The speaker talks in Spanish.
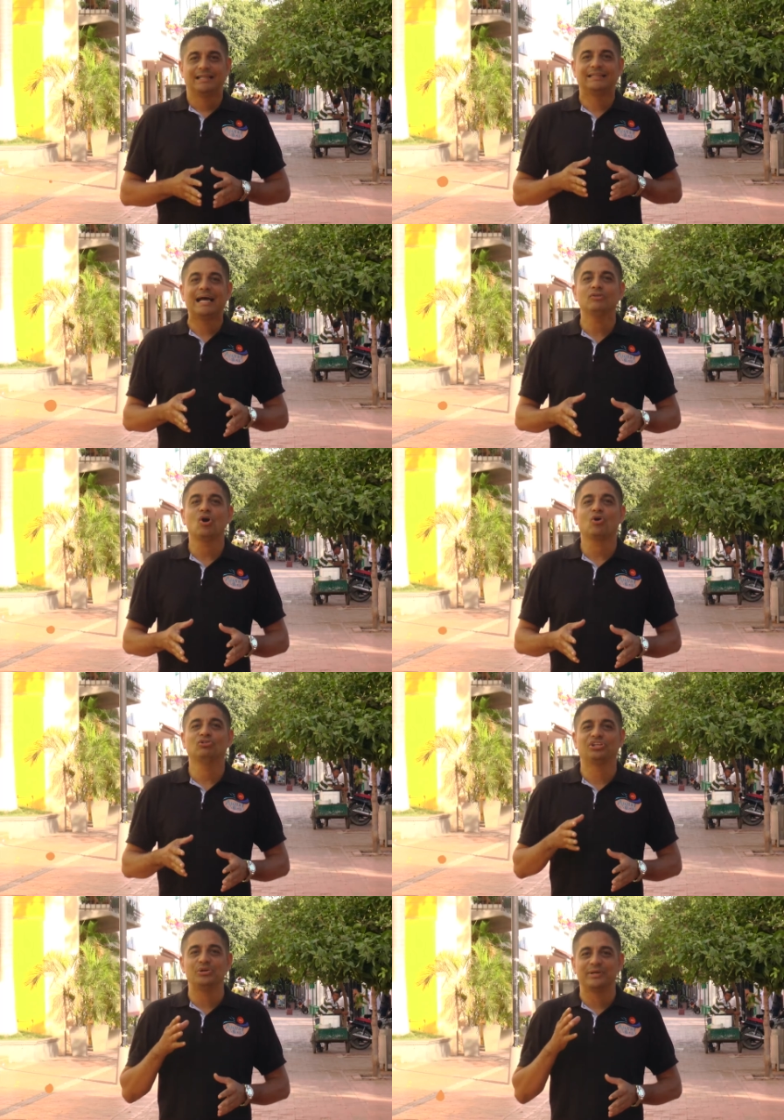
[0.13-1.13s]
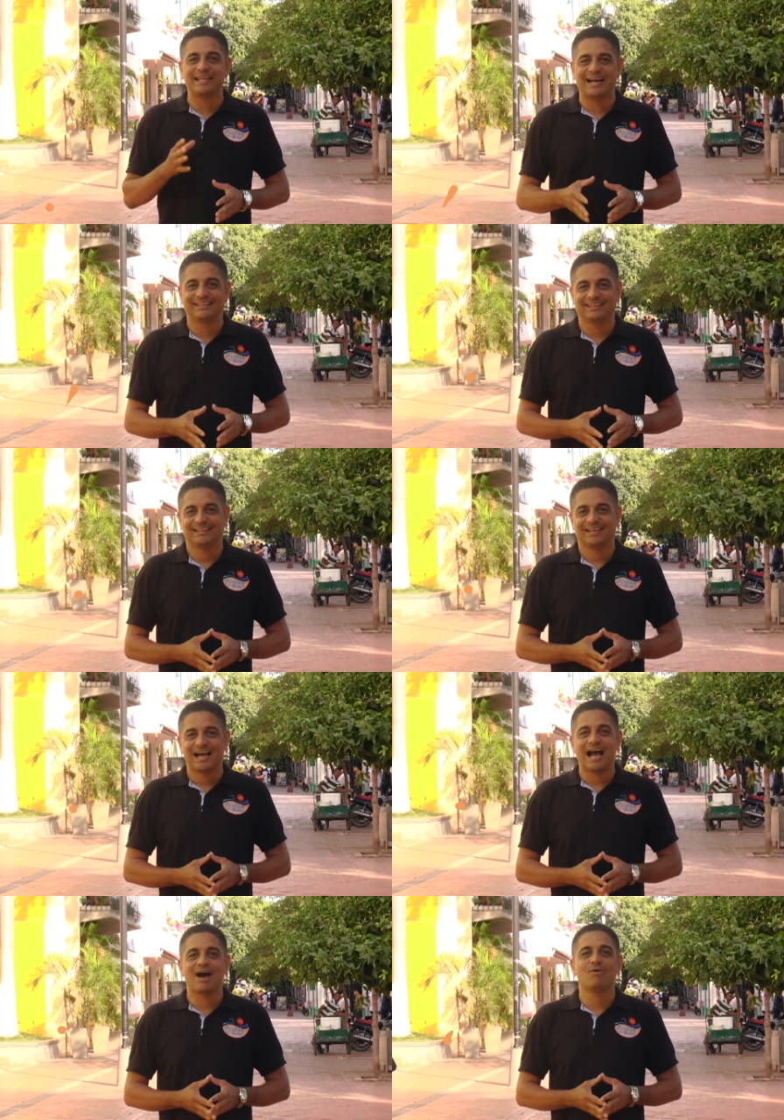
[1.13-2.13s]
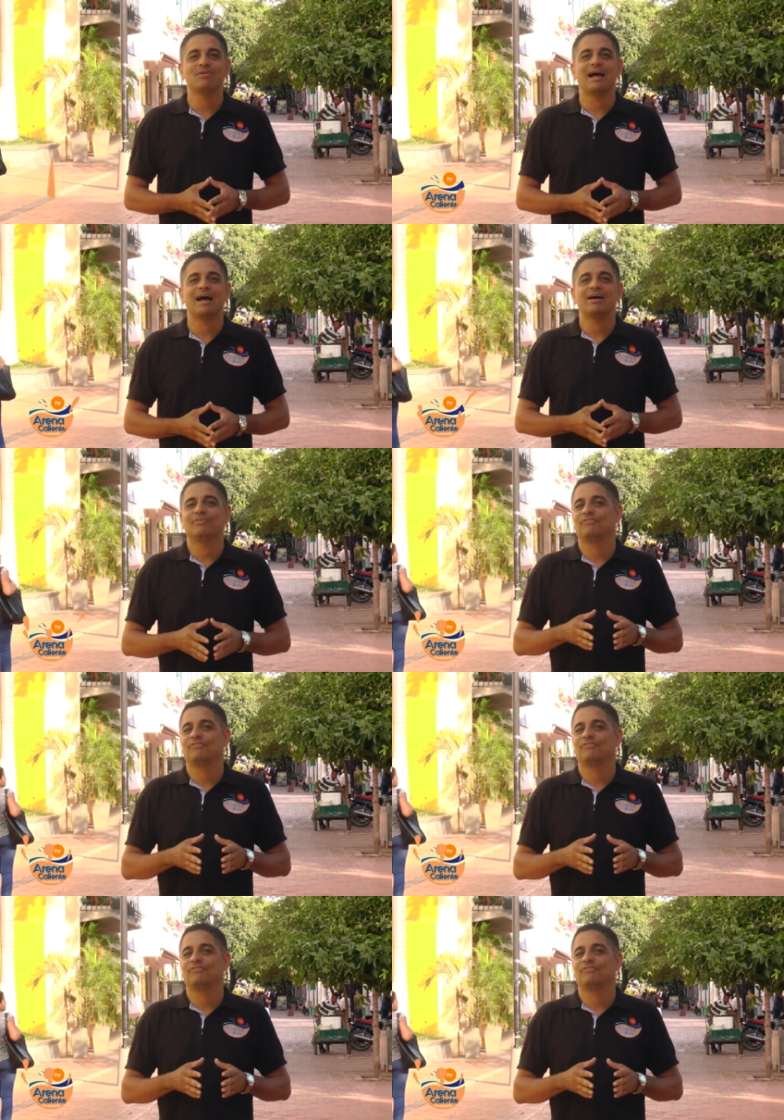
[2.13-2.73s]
dando continuidad a una